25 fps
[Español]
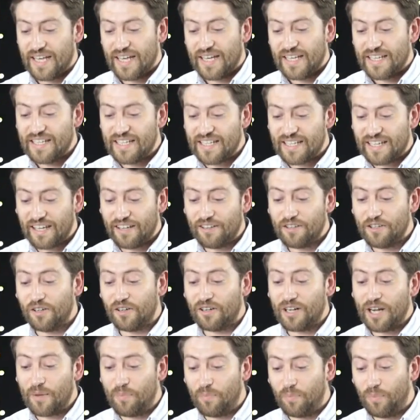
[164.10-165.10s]
y que Dios
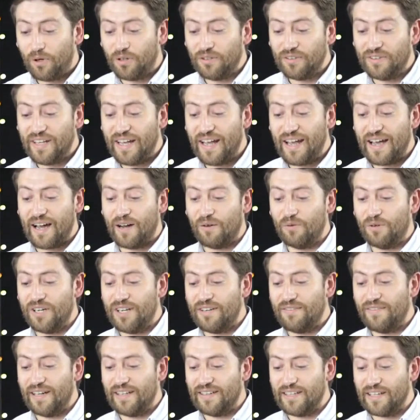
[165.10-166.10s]
responde a un
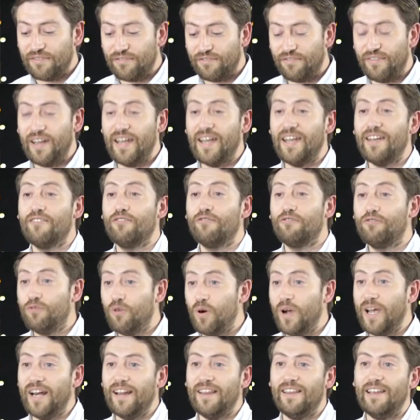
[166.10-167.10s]
nivel de fe
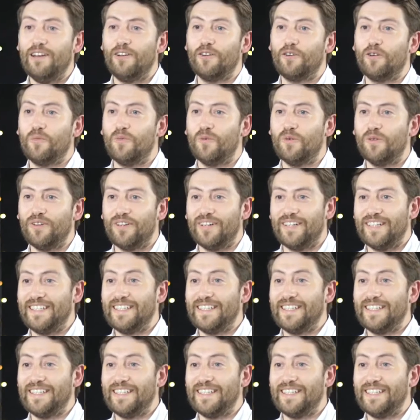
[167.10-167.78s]
fuera de lo común.